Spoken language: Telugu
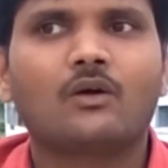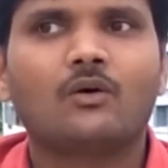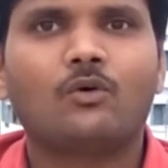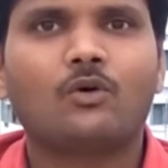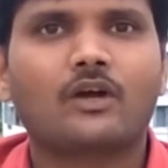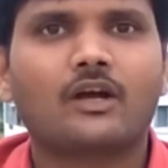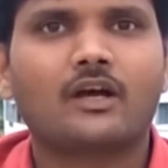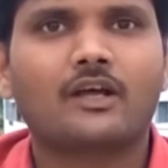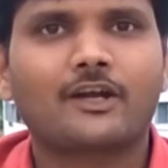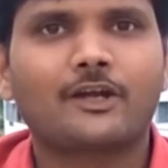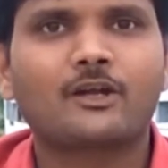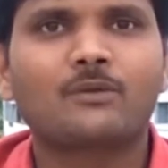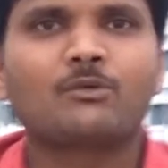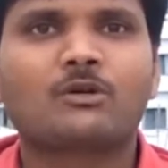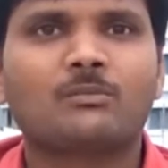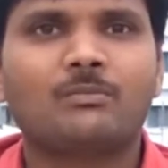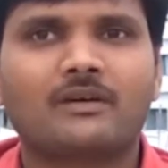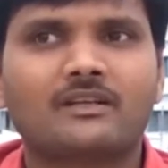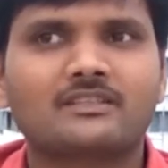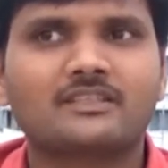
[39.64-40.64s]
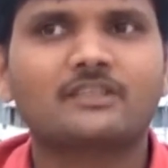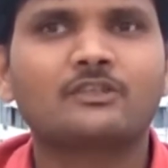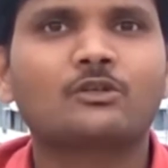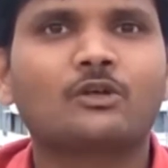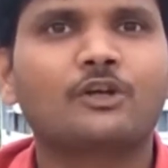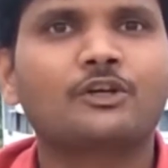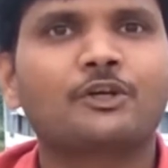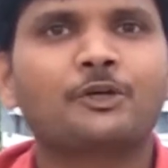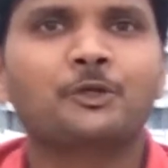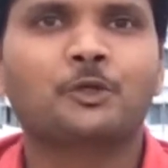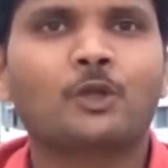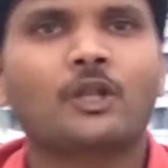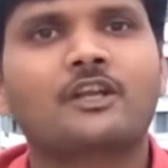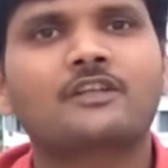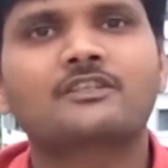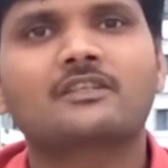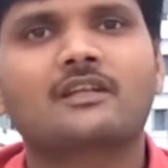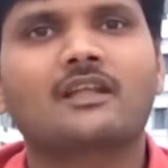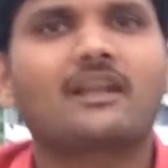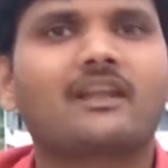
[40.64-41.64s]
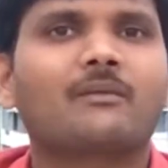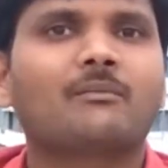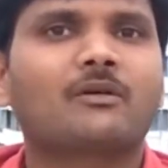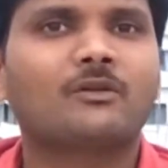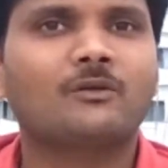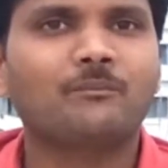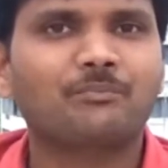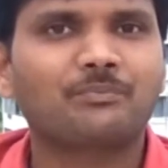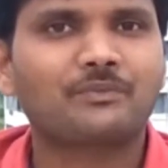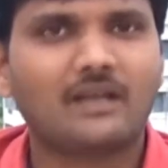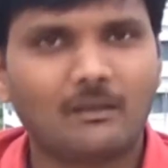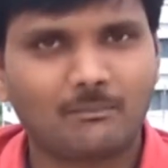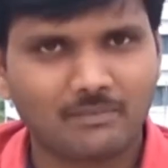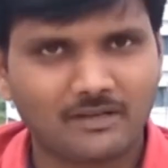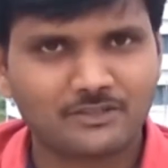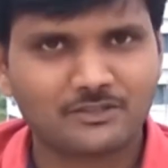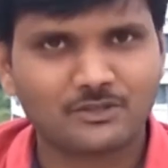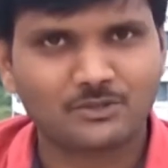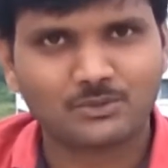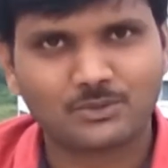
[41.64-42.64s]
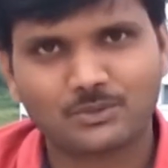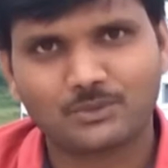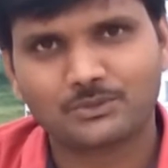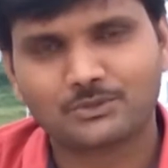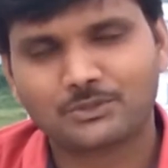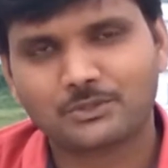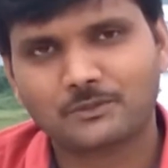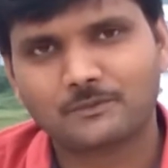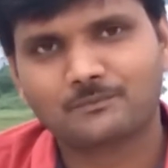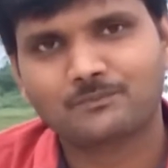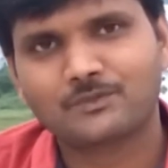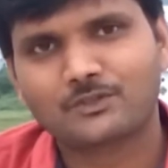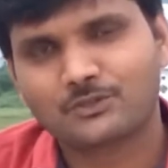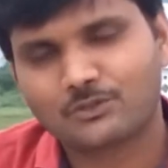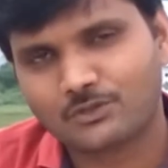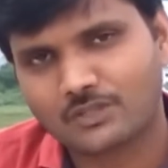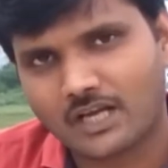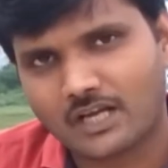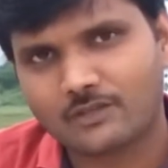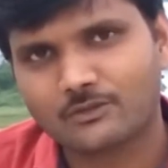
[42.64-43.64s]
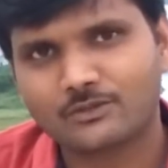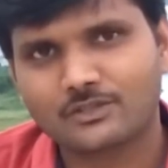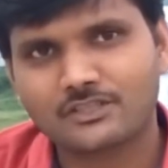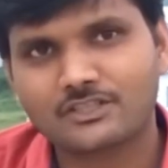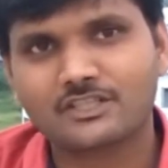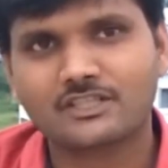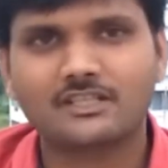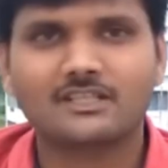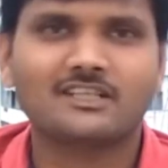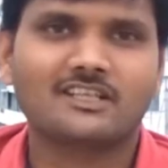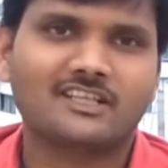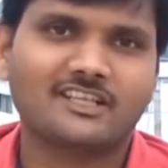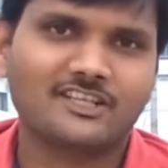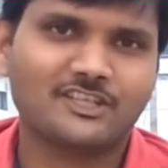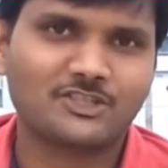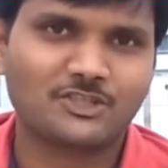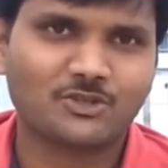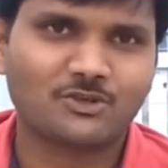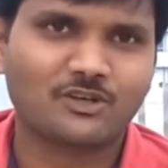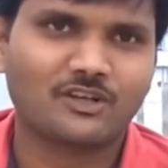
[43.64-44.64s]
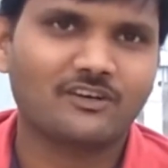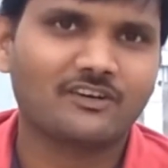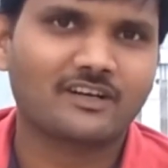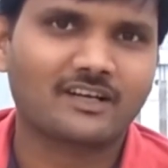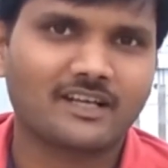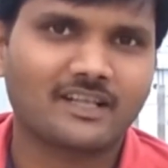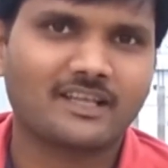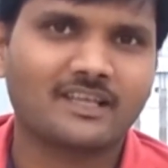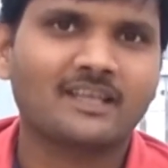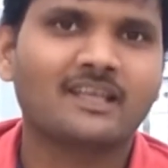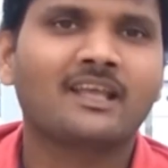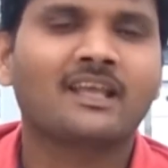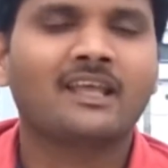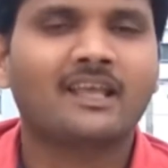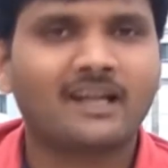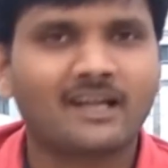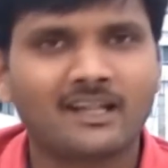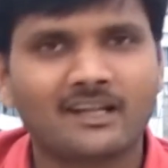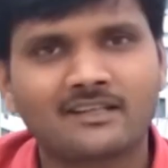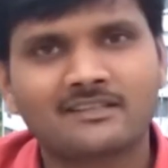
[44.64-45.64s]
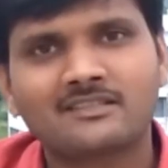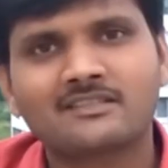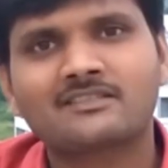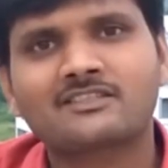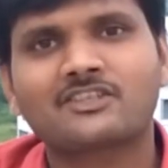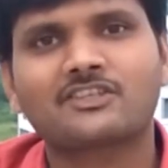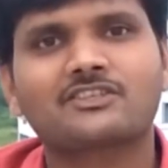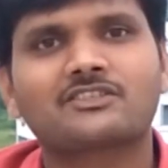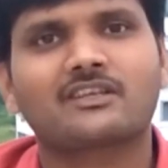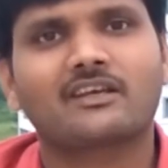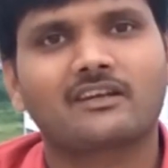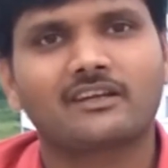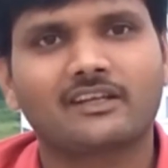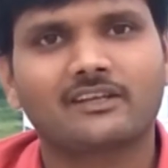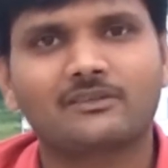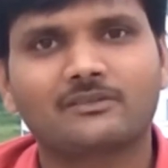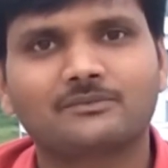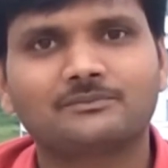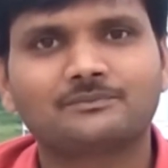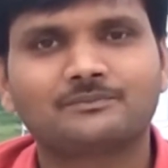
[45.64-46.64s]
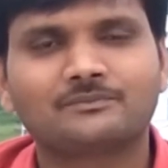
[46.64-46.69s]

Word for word: ఒక రెండు మూడు పర్సెంట్ అటు ఇటులు అన్ని జిల్లాలకి మనం అప్లై చేసుకోవచ్చు సో దాని గురించి ఈస్ట్ గోదావరిని అనాలసిస్ చేశాను నేను